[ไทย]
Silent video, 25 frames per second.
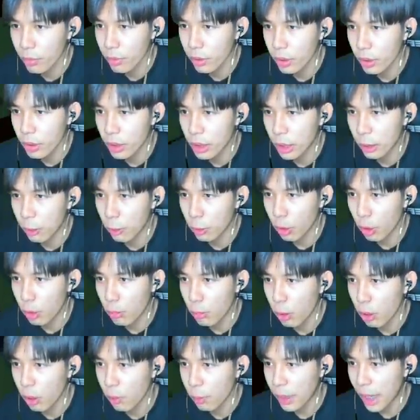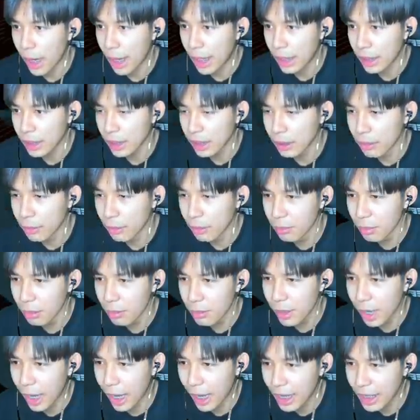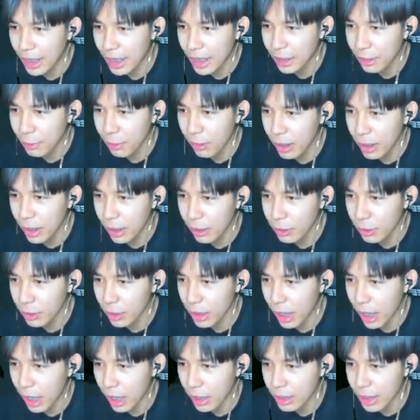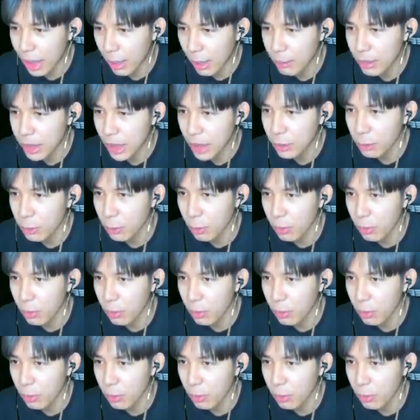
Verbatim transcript: ถึงกูจะคอมโบกับไก่ก็เถอะมันไม่มีใครเล่นด้วยเลยตัวเนี้ยไอ้ตายไปใส่หนู